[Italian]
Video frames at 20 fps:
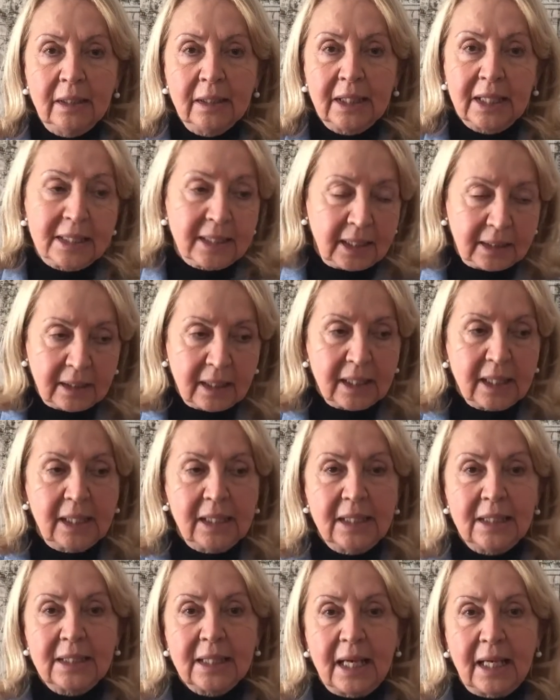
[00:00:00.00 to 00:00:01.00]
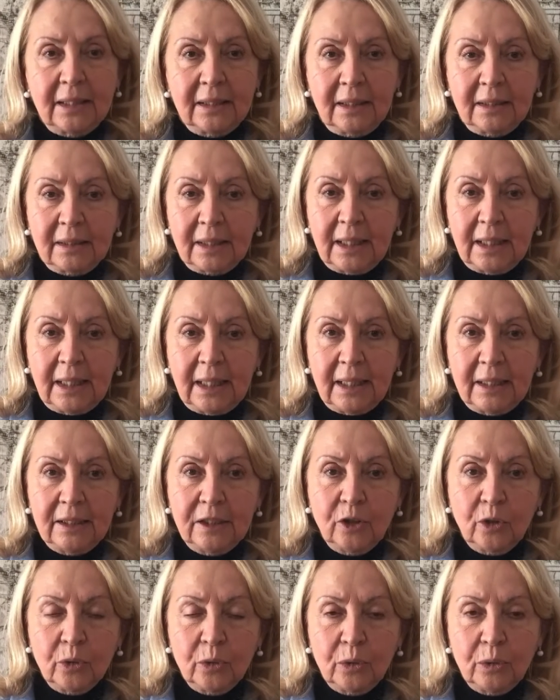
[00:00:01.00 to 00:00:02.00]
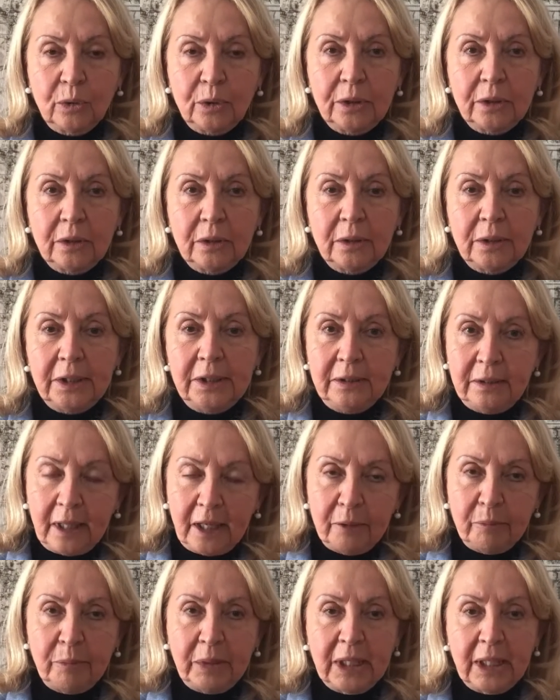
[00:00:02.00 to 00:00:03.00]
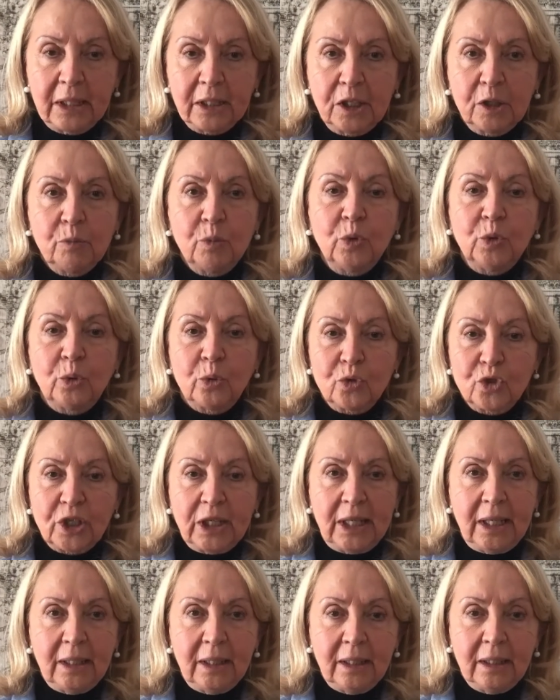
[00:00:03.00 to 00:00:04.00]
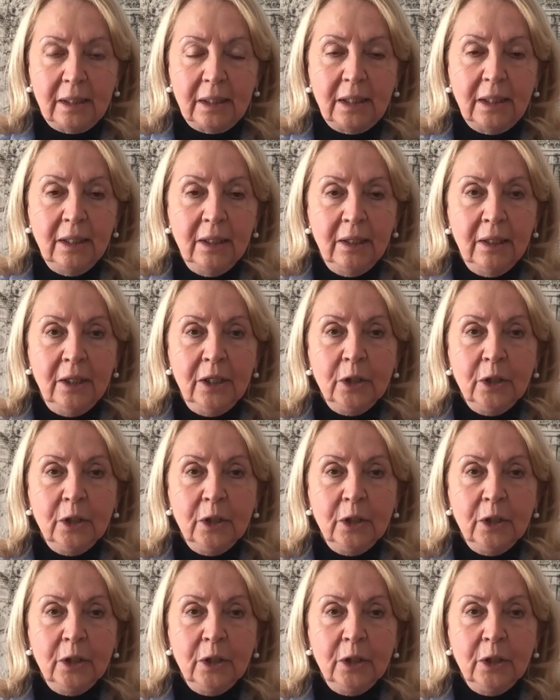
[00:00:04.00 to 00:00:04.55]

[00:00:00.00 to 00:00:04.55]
che è stata realizzata tra l'altro eh, in tempi anche molto celeri,